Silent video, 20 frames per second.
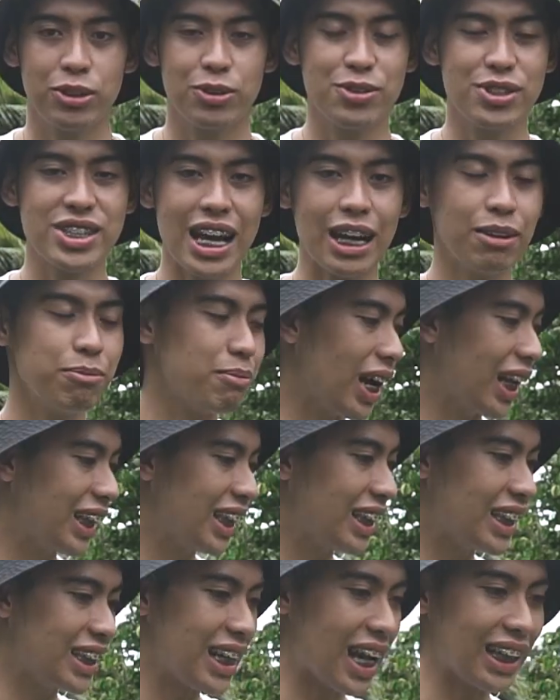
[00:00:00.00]
kung saan
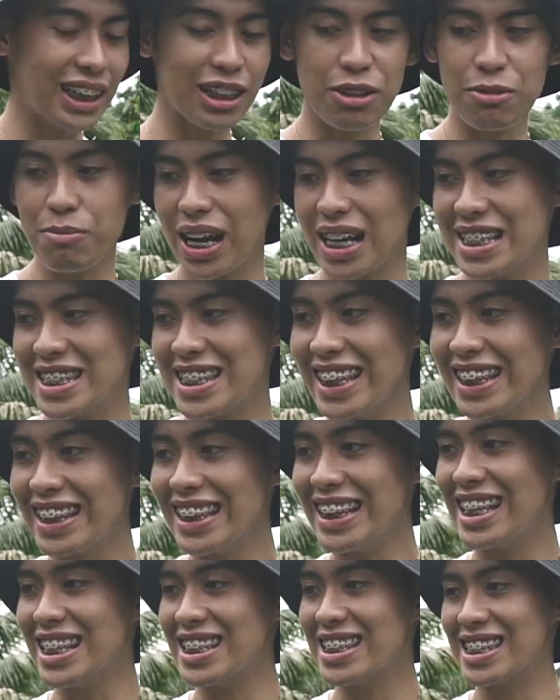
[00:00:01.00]
makikita natin ang mga
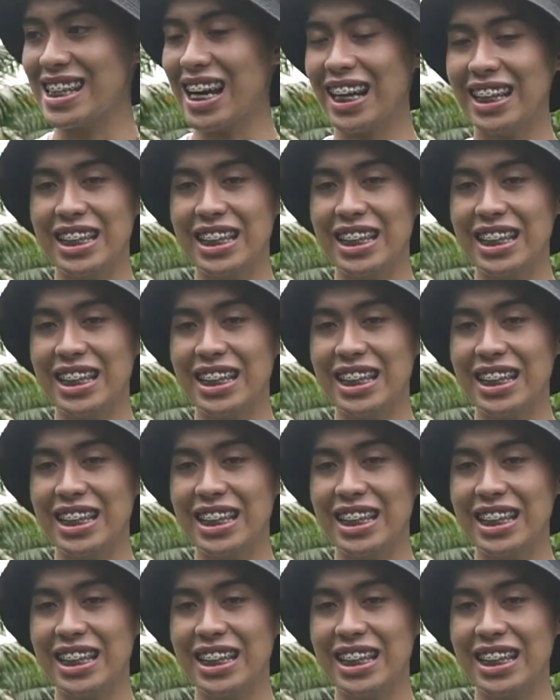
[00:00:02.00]
seedlings na